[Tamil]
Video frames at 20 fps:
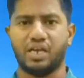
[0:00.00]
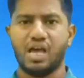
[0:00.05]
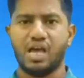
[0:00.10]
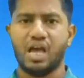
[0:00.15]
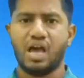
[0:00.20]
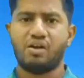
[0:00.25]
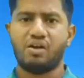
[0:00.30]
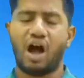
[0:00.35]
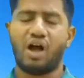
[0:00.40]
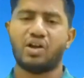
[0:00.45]

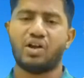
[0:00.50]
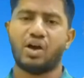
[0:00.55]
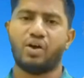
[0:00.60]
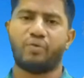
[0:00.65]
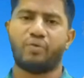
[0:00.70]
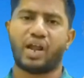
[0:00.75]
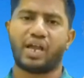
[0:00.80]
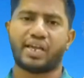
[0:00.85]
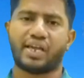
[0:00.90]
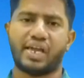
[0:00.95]

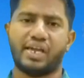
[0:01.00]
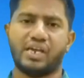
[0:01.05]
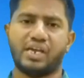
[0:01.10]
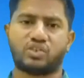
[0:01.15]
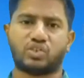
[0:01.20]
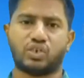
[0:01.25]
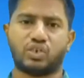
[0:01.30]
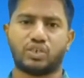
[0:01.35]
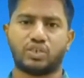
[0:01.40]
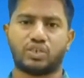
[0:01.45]
ஆண்டவராக இயேசு
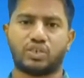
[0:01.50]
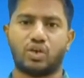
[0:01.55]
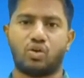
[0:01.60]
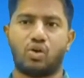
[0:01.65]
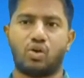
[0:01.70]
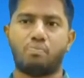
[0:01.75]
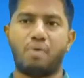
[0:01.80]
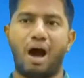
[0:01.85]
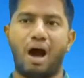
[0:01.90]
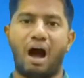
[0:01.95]
கிறிஸ்து
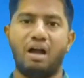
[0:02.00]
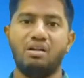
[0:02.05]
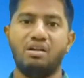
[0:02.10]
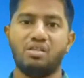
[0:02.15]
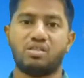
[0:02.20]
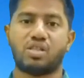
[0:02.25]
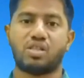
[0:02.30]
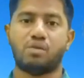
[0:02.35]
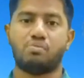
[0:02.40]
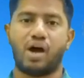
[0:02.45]
ரொம்ப
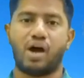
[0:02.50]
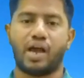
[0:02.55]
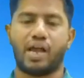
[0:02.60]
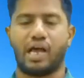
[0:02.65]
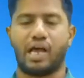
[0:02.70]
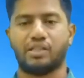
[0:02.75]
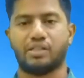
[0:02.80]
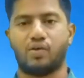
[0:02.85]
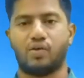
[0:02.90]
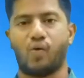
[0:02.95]
அழுத்தமாய்
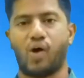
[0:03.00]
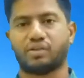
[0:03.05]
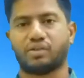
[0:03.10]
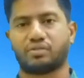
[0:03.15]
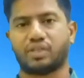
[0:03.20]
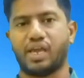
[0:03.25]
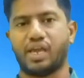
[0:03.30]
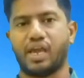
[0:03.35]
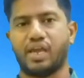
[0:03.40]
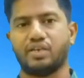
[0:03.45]
அந்த
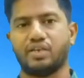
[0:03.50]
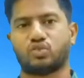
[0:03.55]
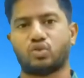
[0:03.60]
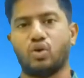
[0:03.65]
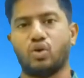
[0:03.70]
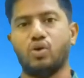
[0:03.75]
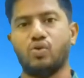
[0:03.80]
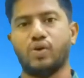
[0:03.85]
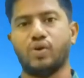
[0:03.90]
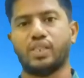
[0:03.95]
வார்த்தையை
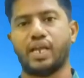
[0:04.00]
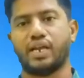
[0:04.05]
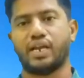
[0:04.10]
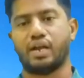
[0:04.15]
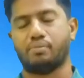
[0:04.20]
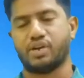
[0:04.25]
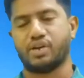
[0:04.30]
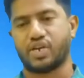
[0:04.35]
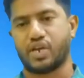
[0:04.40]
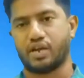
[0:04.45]
சொல்லுவதை
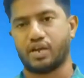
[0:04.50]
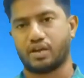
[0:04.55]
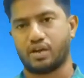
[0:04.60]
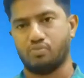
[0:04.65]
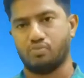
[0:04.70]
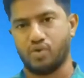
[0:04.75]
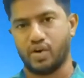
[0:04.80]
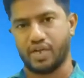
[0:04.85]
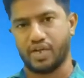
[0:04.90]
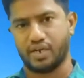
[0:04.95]
நாம் கேட்க
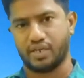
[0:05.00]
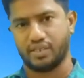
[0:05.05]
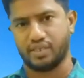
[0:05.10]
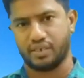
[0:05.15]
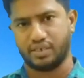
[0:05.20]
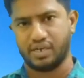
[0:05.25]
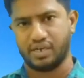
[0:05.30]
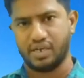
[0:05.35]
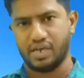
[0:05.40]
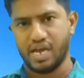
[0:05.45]
முடிகிறது
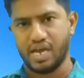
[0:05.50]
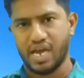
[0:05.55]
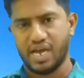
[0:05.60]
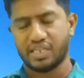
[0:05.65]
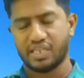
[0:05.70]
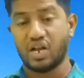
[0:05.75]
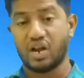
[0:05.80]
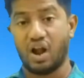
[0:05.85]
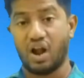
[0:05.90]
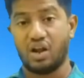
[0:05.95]
இந்த
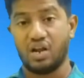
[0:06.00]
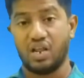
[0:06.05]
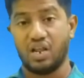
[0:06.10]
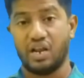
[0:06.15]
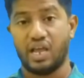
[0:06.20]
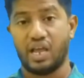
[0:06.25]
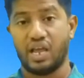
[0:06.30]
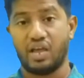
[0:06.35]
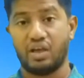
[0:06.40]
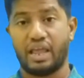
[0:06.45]
நாளிலே
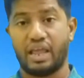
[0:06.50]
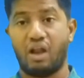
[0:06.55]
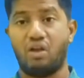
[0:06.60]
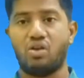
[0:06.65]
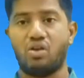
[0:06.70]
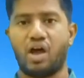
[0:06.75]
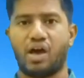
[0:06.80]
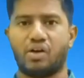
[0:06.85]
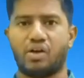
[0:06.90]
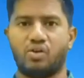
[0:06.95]

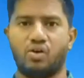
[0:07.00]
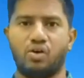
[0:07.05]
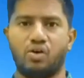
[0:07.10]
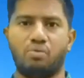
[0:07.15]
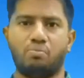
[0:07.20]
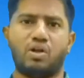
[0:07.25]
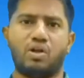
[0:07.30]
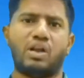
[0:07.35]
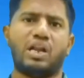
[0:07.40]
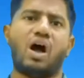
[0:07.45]
எல்லாரும்
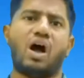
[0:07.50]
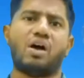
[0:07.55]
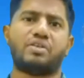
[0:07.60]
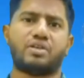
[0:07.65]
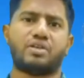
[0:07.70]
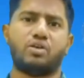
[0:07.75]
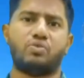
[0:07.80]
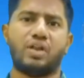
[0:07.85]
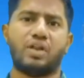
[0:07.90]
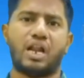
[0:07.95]

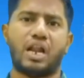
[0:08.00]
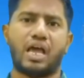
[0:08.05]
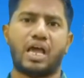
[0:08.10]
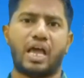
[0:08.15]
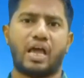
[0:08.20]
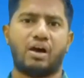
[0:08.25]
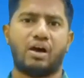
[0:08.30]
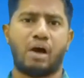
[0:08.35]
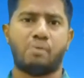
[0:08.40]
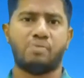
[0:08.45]
லாக்டவுன்ல
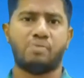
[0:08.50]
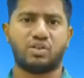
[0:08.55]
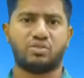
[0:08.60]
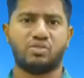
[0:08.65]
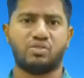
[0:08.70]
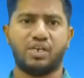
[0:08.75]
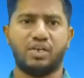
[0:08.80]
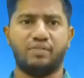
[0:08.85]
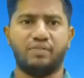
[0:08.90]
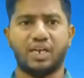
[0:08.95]
அமர்ந்து
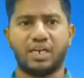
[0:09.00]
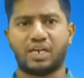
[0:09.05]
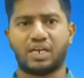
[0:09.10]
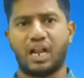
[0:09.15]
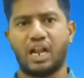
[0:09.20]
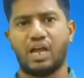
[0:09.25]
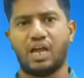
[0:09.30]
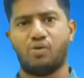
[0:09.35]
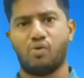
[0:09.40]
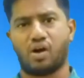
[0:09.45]
வீட்டில
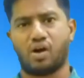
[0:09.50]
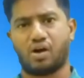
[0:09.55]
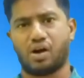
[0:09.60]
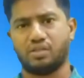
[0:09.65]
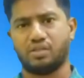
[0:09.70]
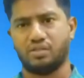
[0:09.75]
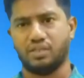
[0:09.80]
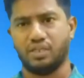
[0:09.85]
உட்கார்ந்து